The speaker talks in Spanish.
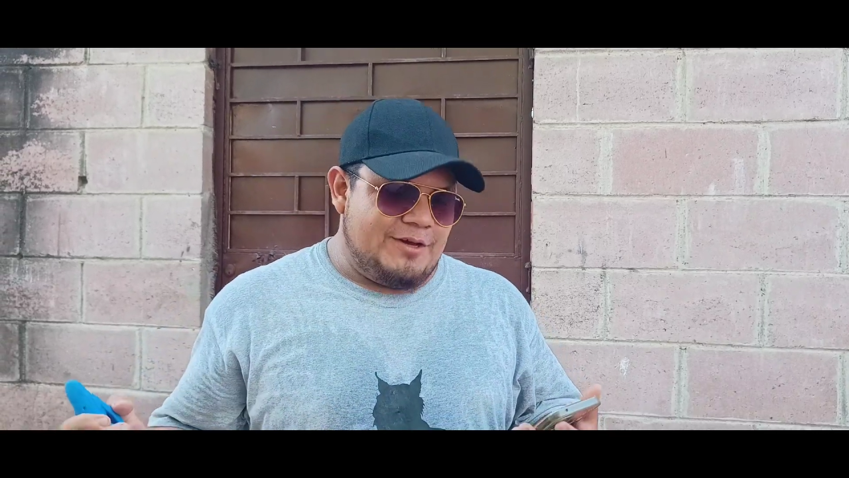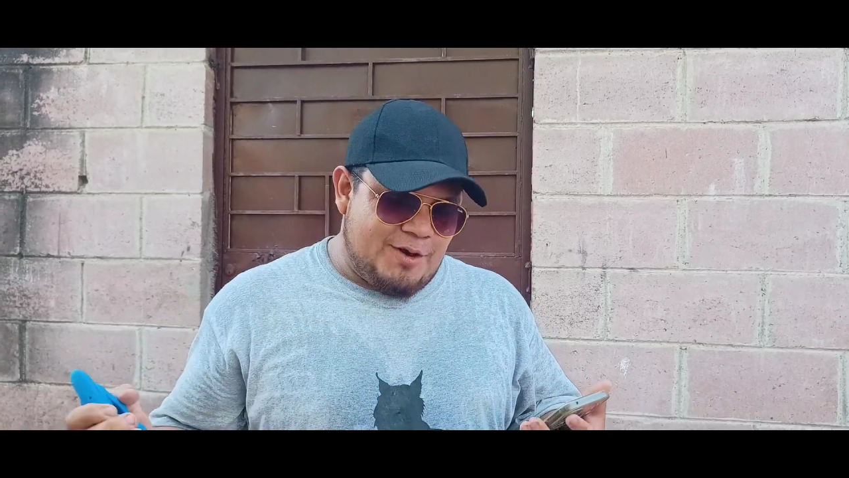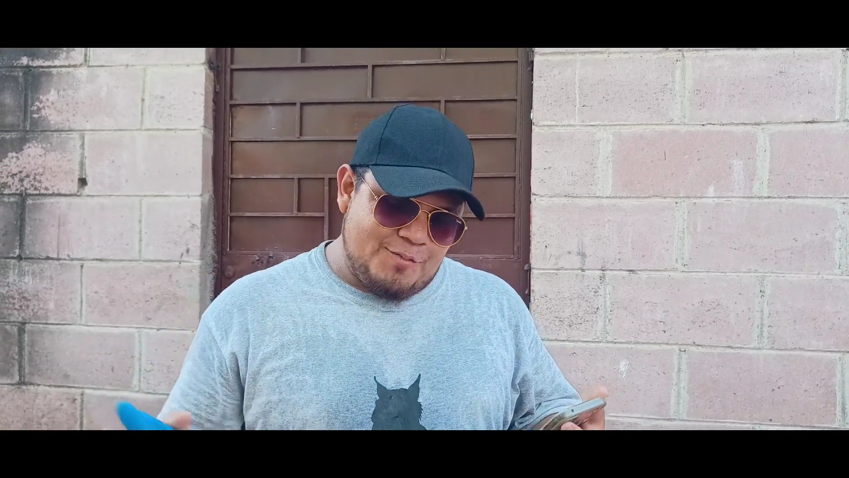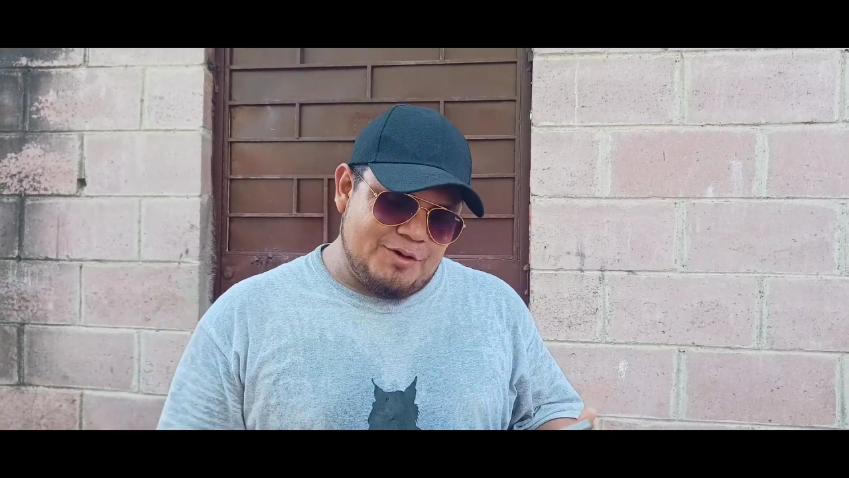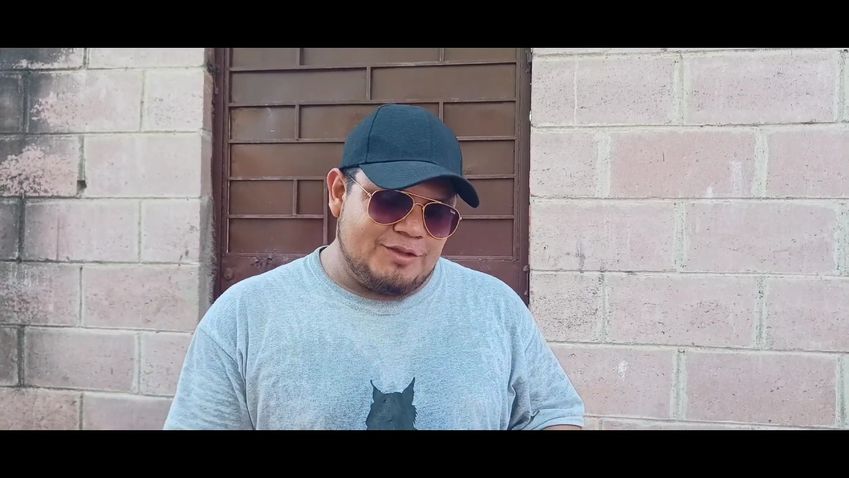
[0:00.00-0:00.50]

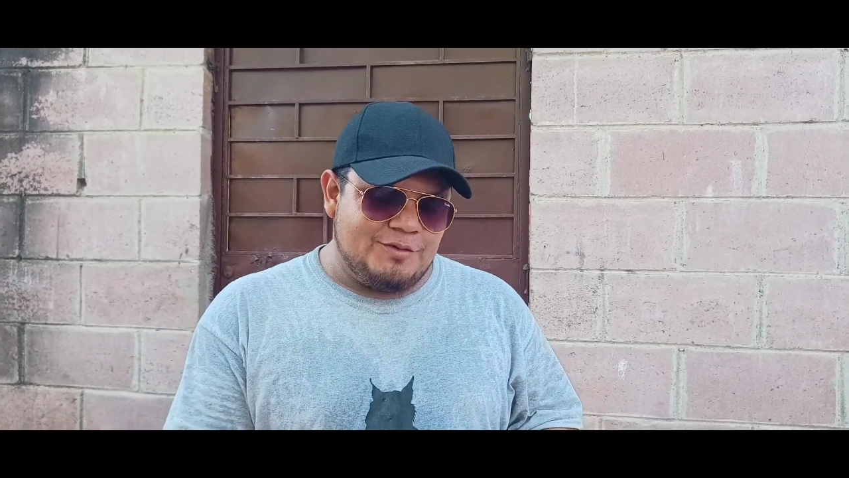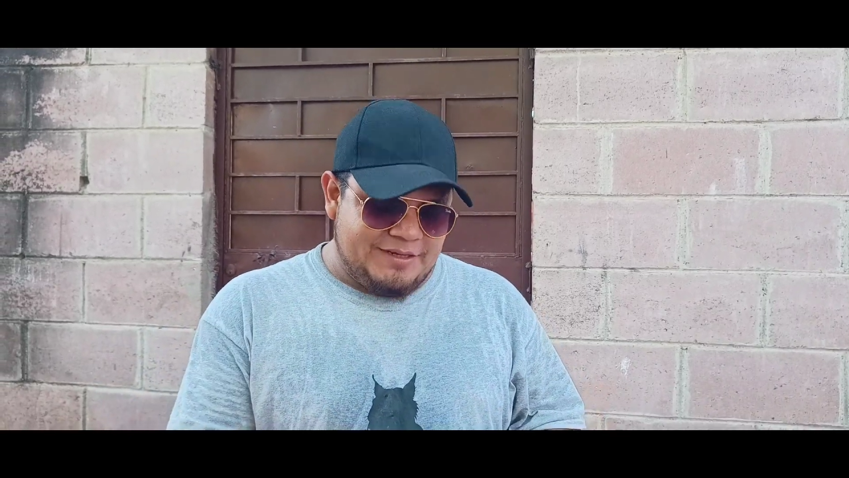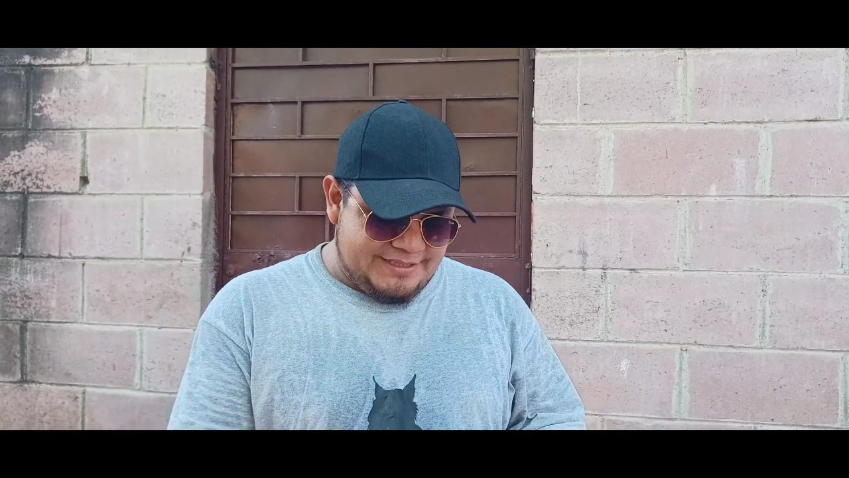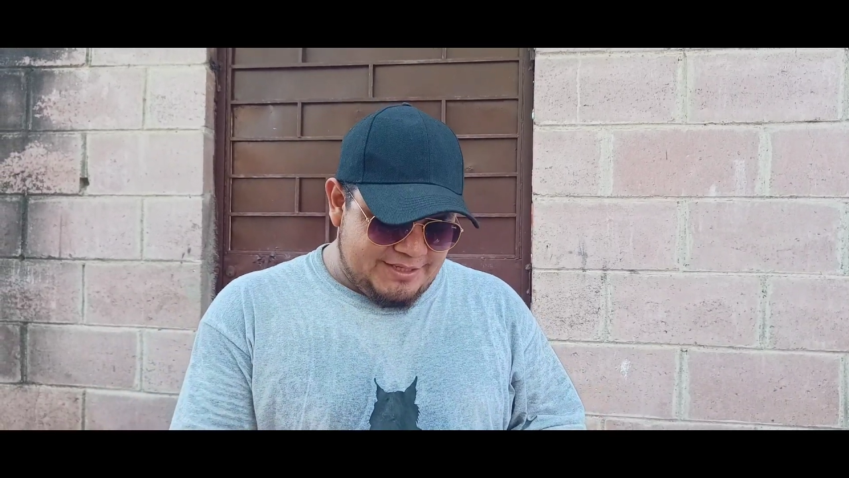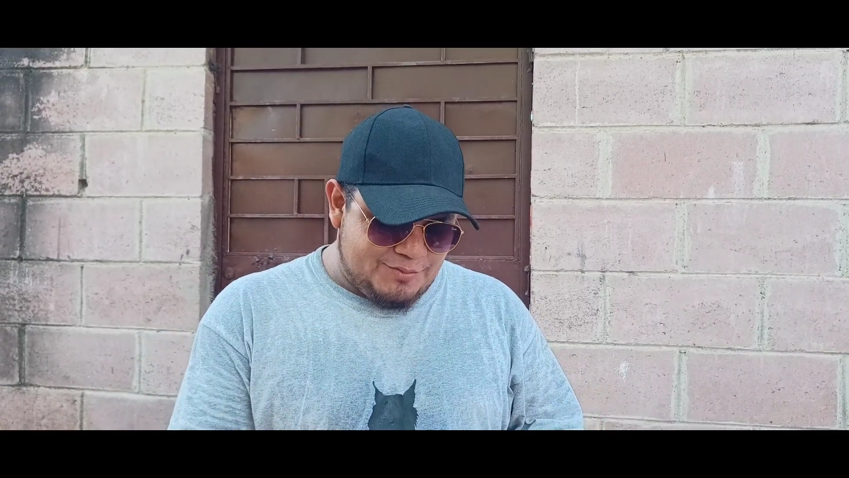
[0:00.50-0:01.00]
como ya anduve
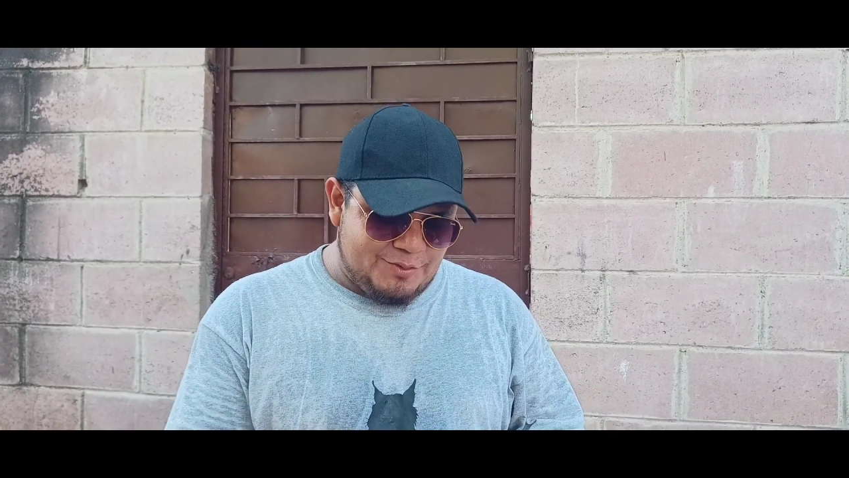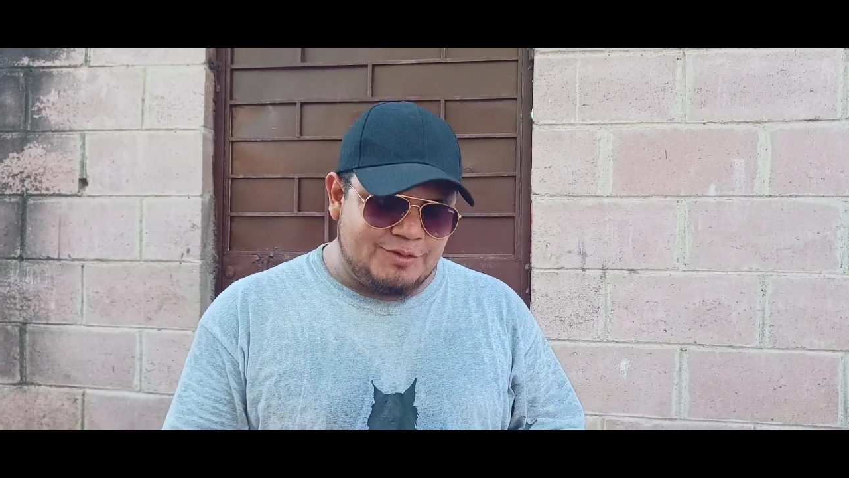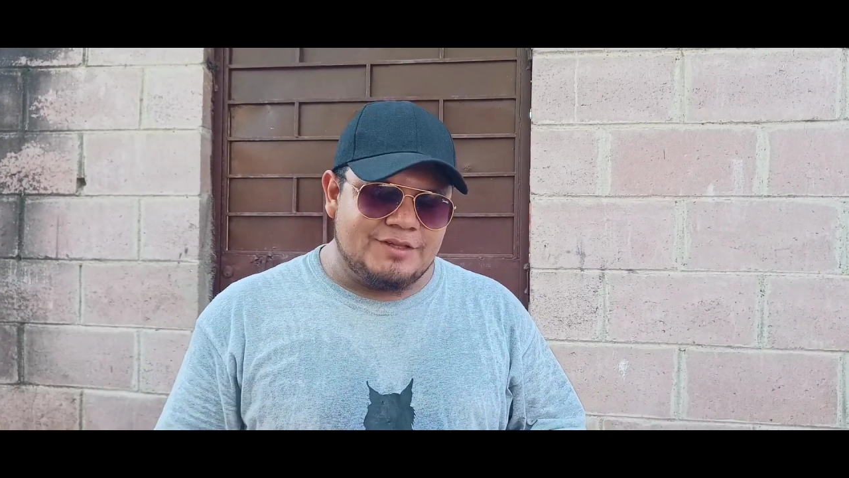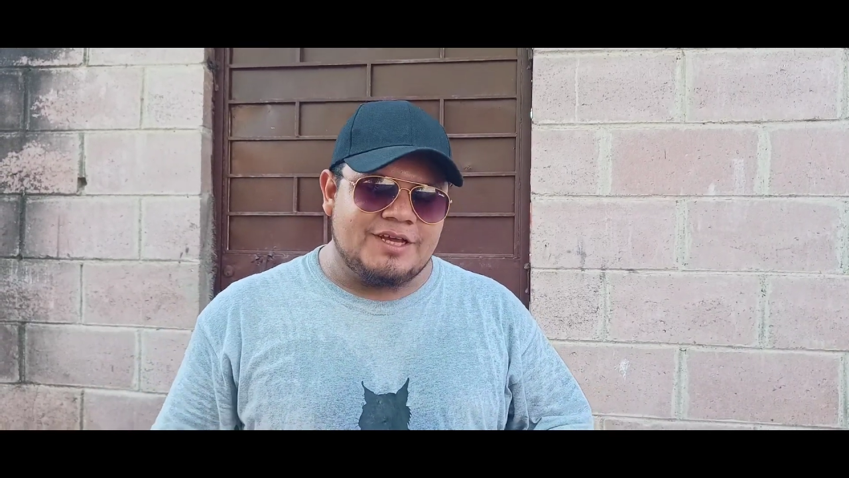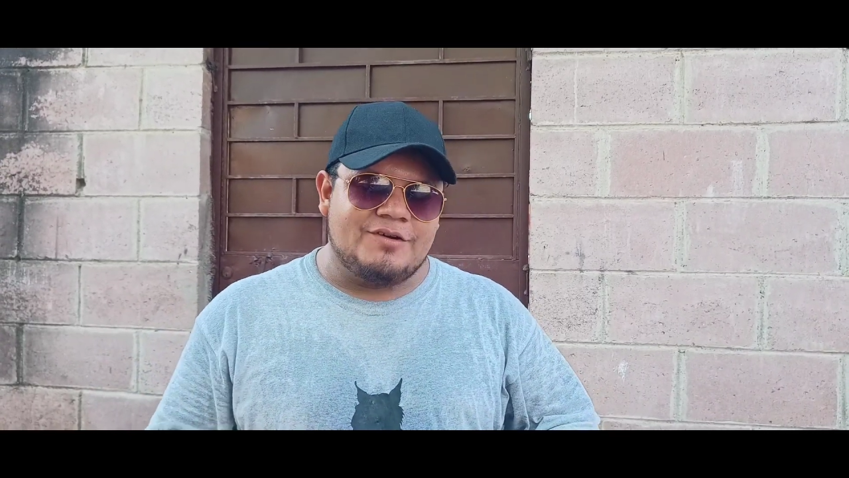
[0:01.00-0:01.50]
haciendo un
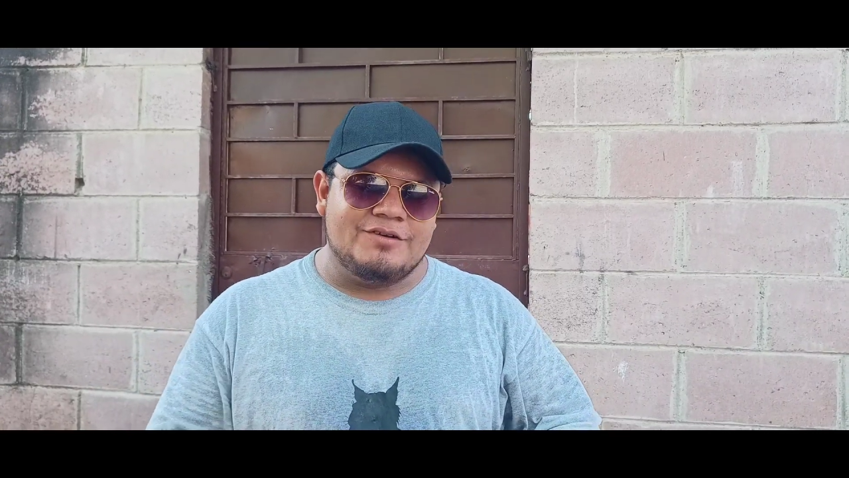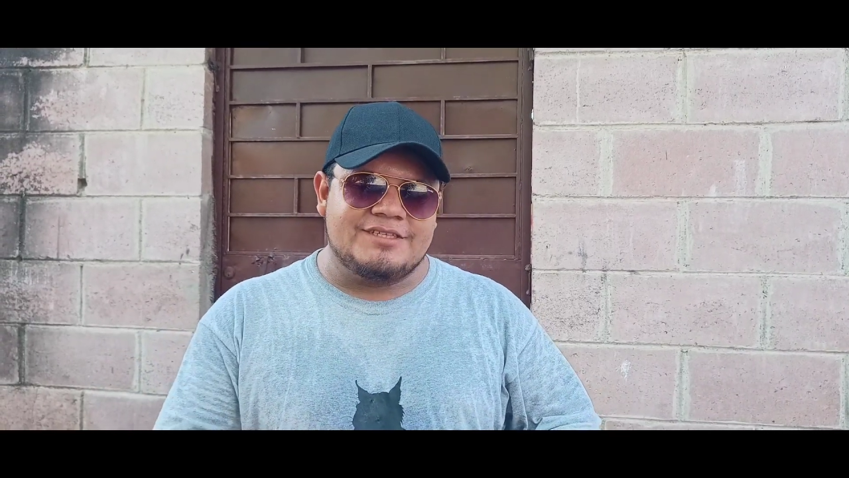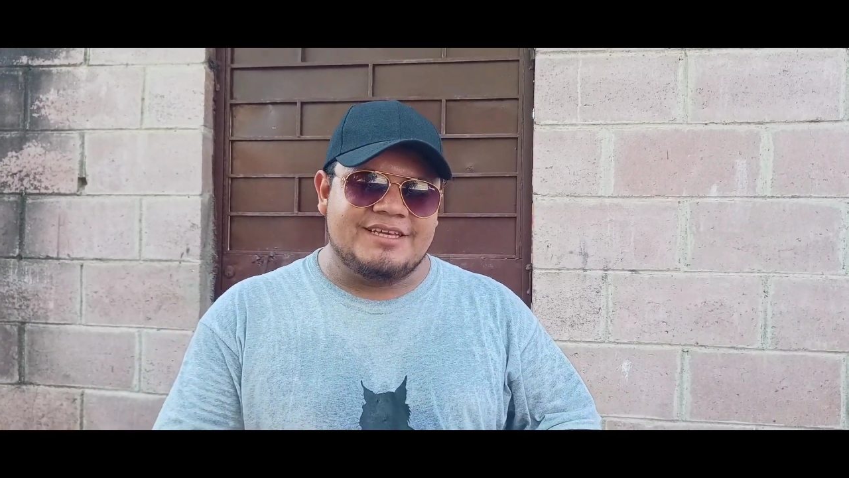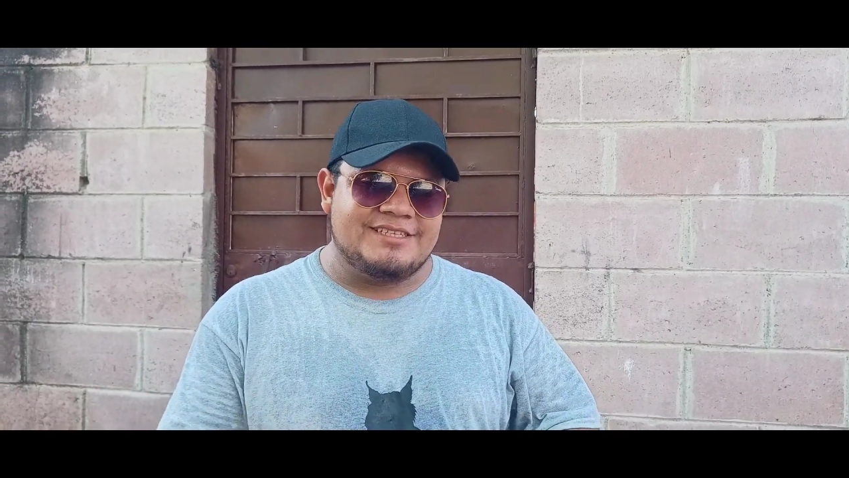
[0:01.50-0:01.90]
montón de cosas,